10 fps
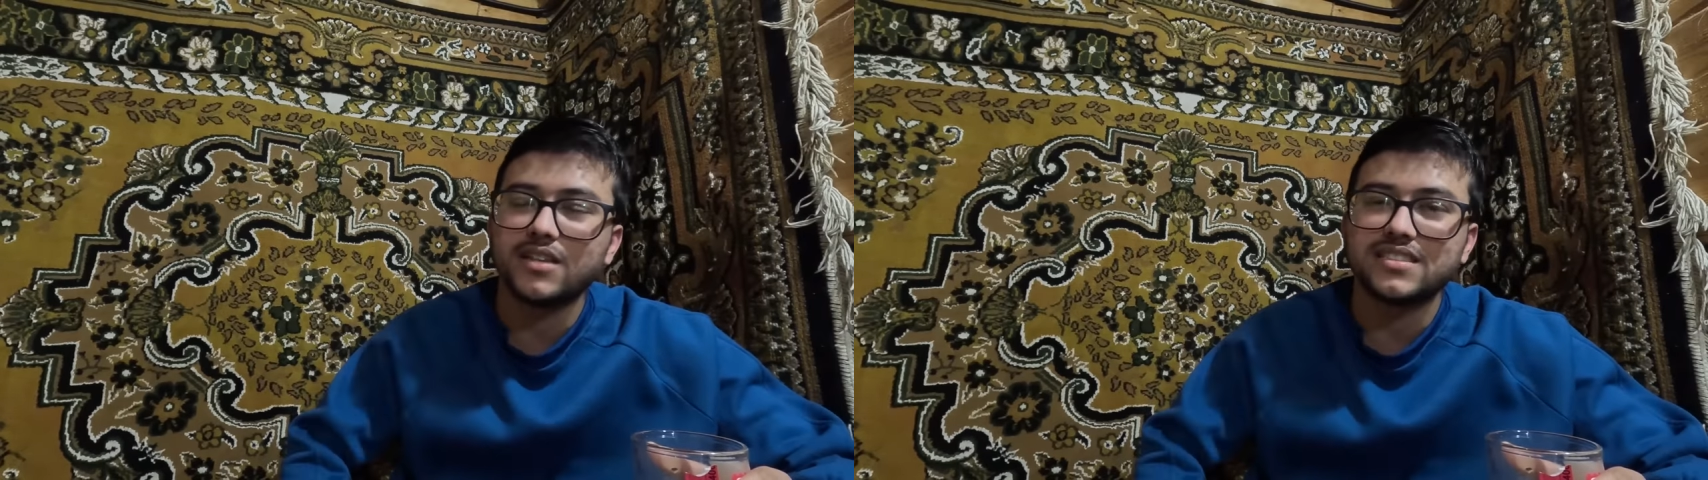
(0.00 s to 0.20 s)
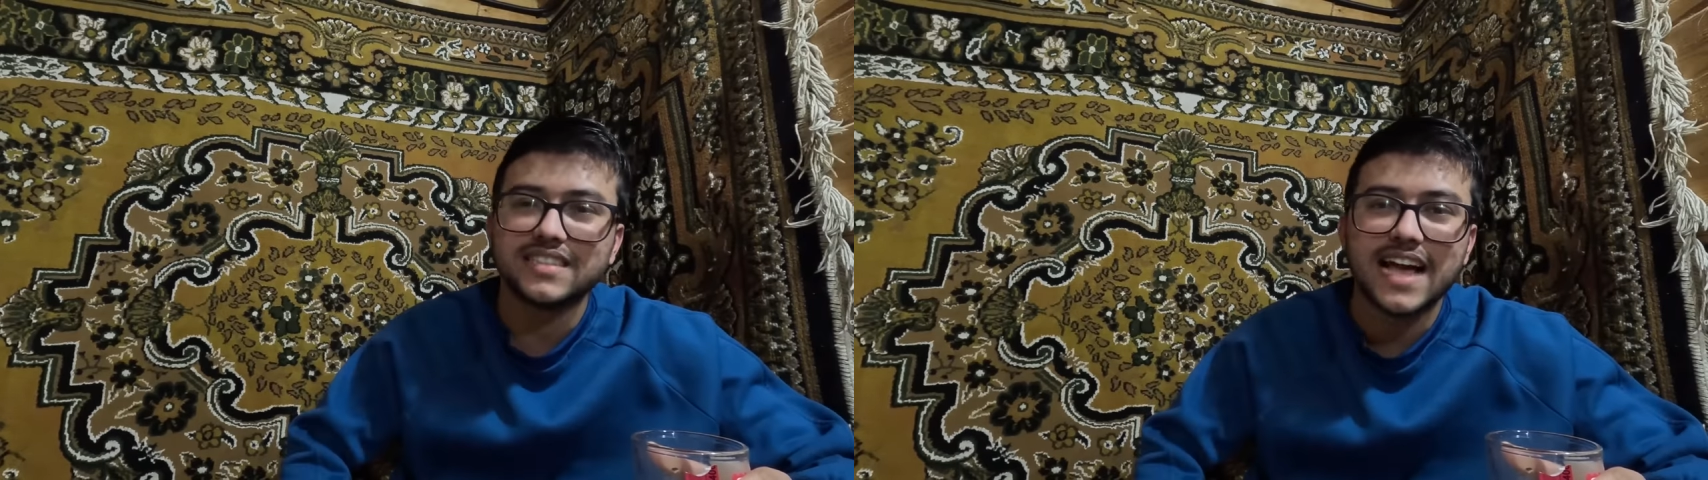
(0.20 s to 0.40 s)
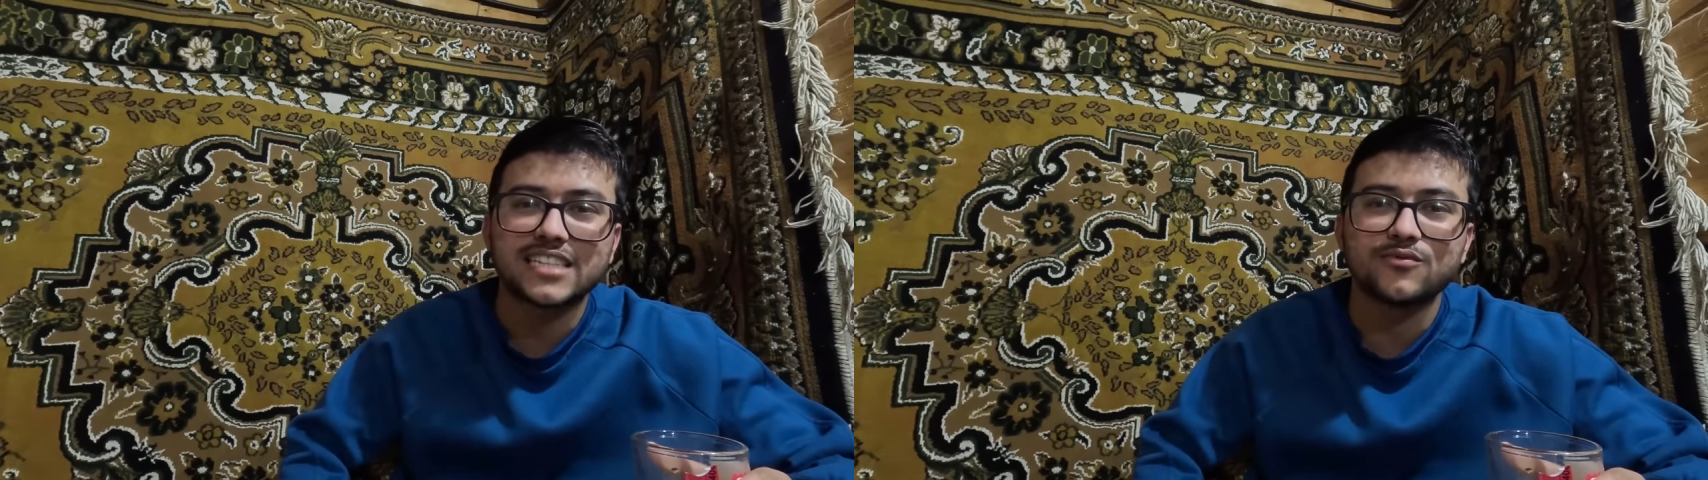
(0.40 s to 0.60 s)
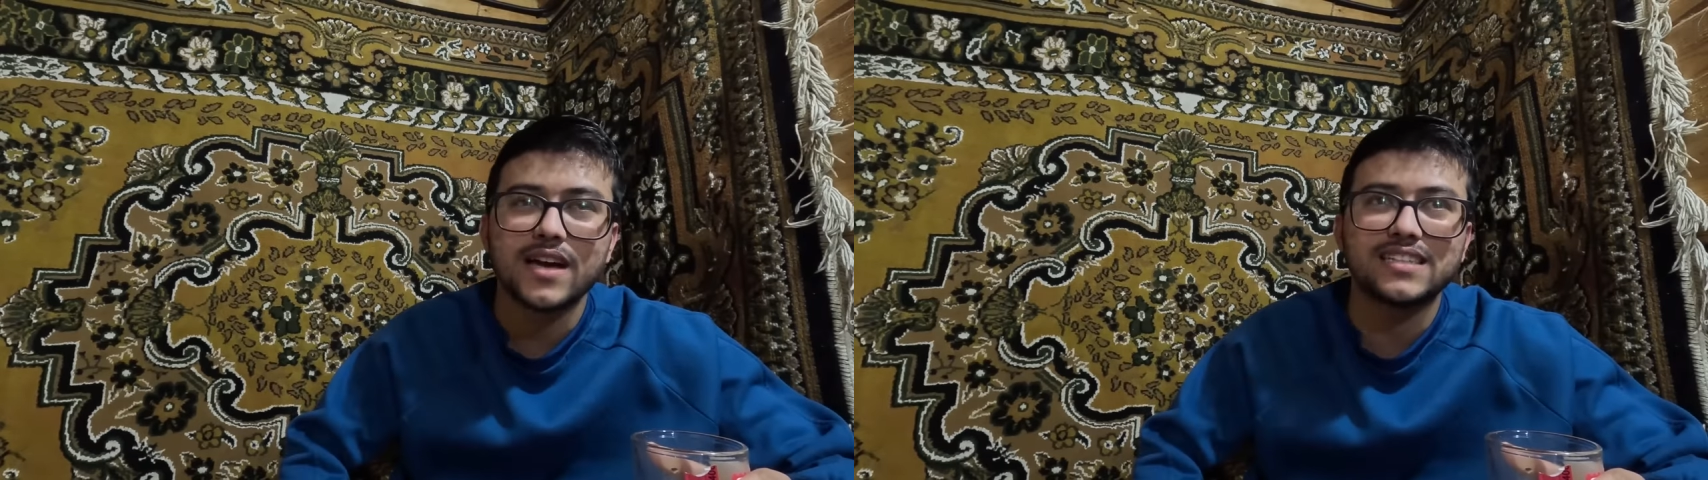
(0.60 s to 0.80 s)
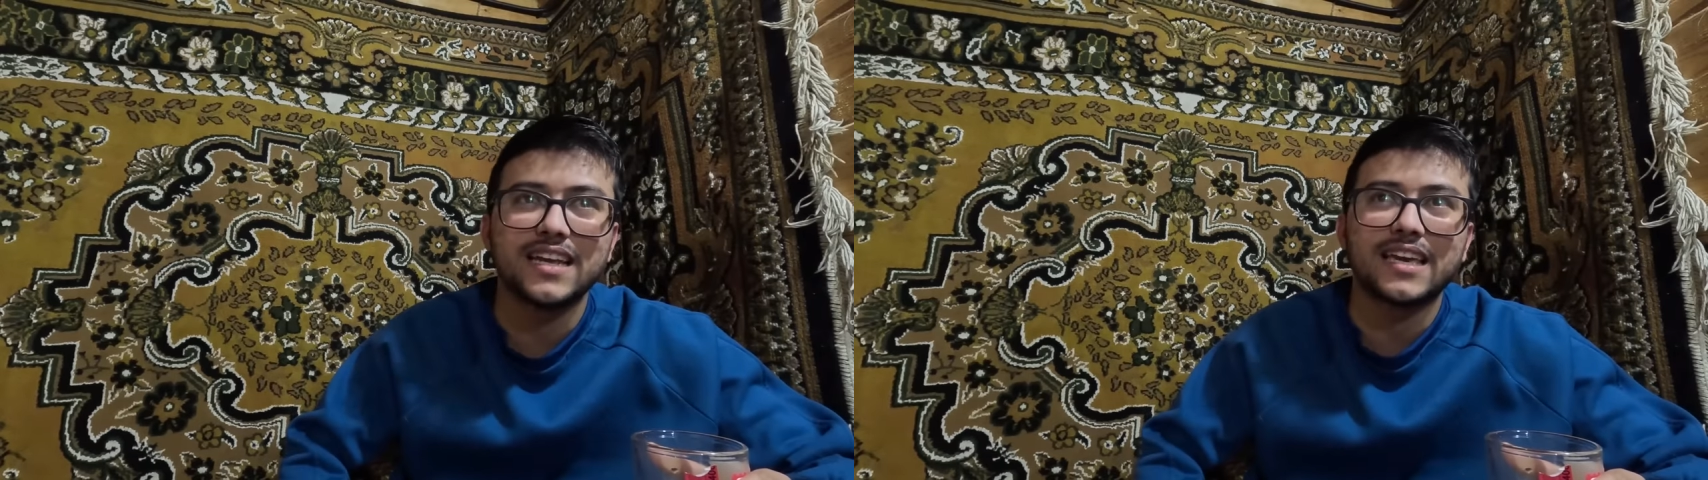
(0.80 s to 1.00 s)
मस्त स्नैक्स
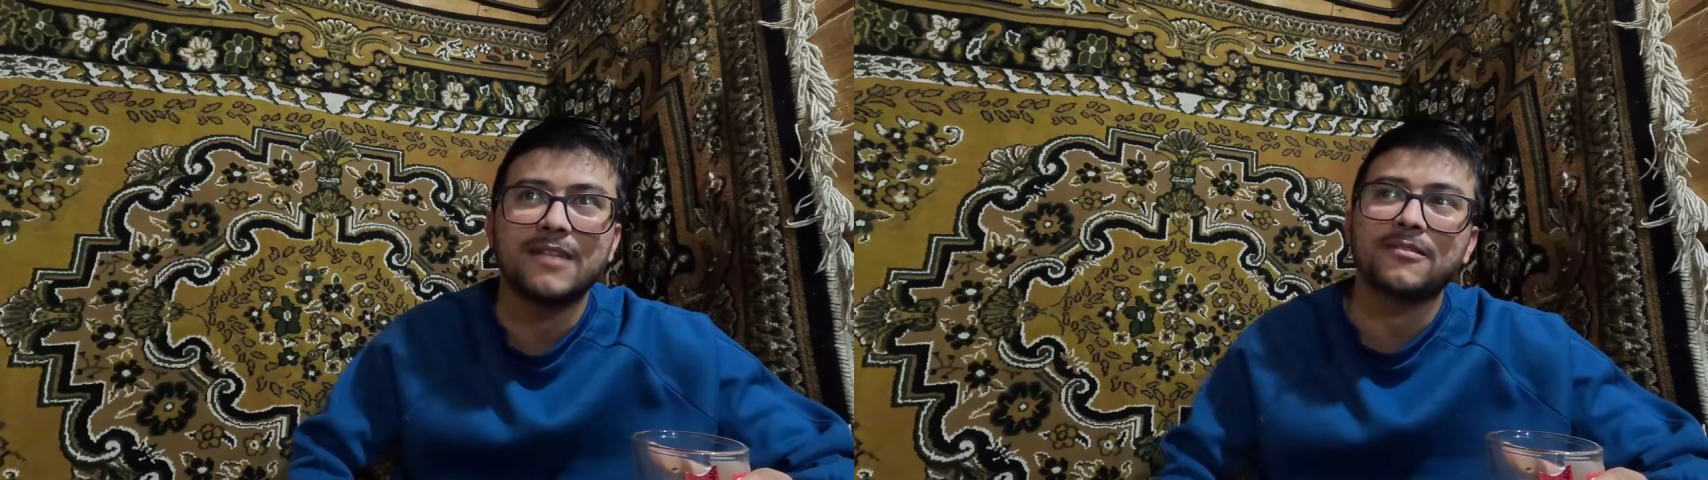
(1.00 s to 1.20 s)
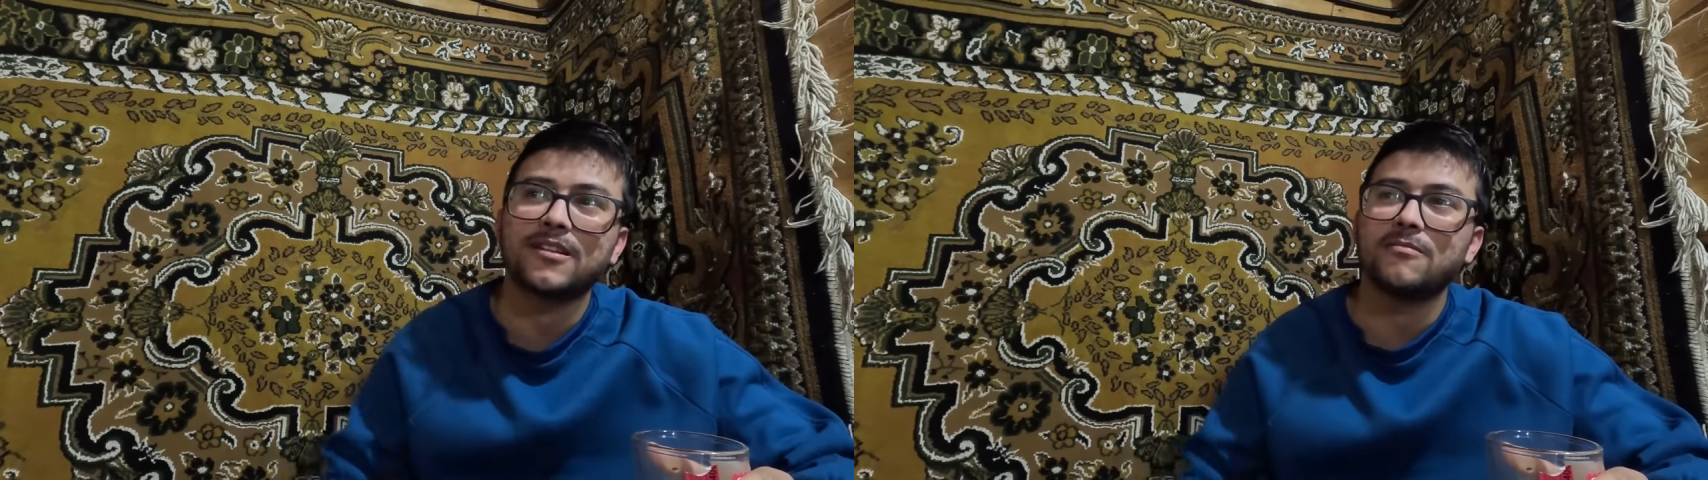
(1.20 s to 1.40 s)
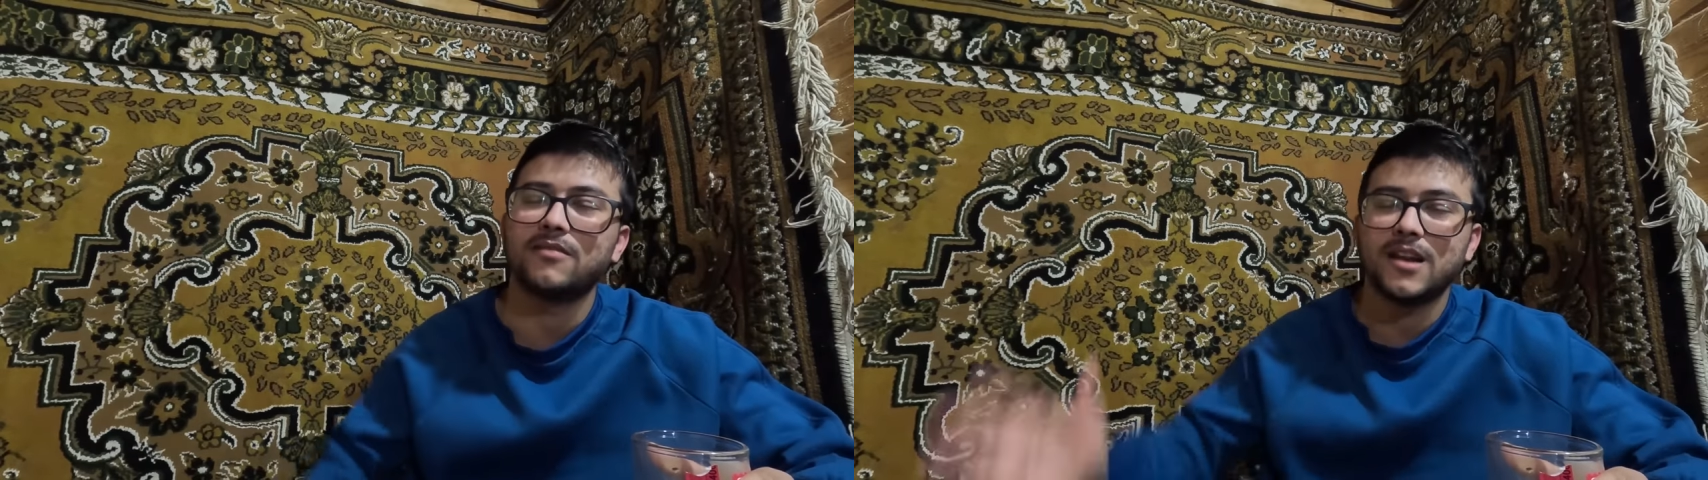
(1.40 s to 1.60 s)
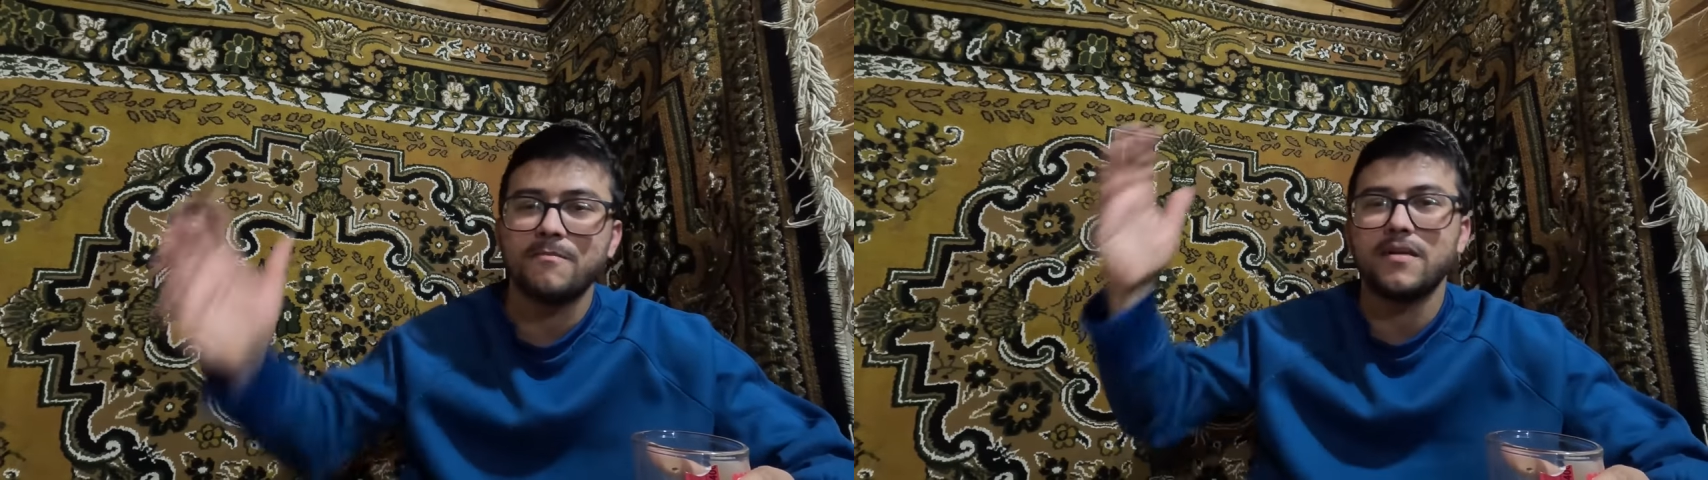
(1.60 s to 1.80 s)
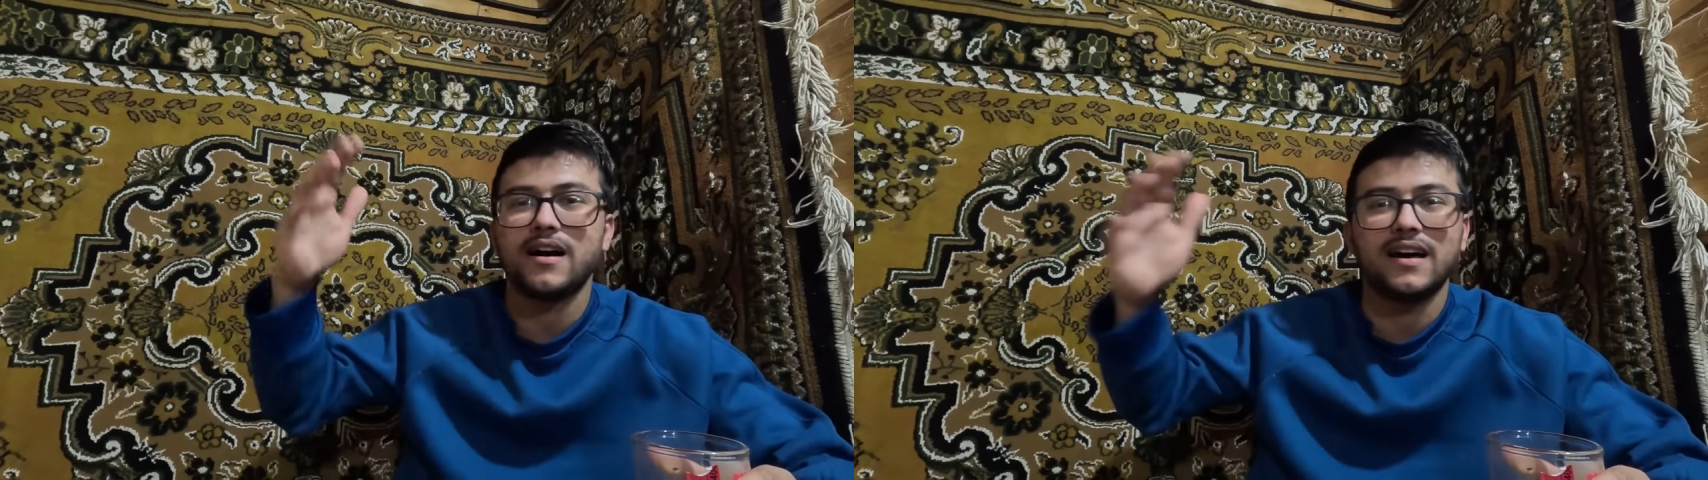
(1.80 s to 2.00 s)
वनैक्स लेके मतलब
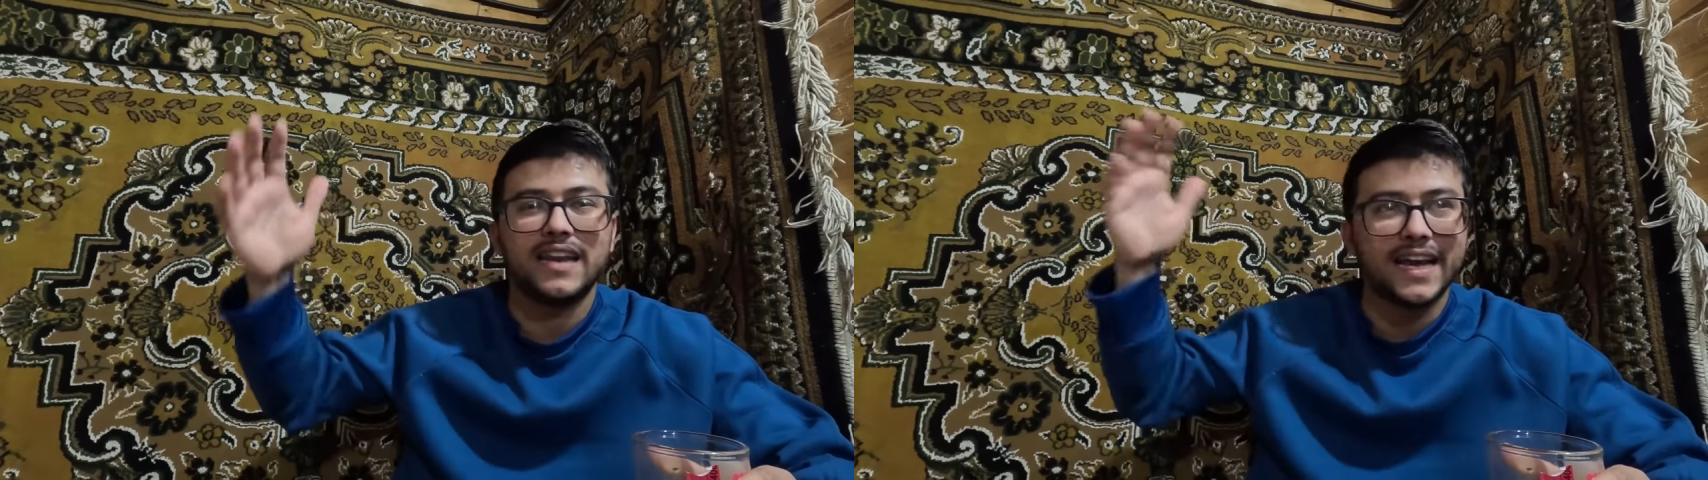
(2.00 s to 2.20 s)
लंबा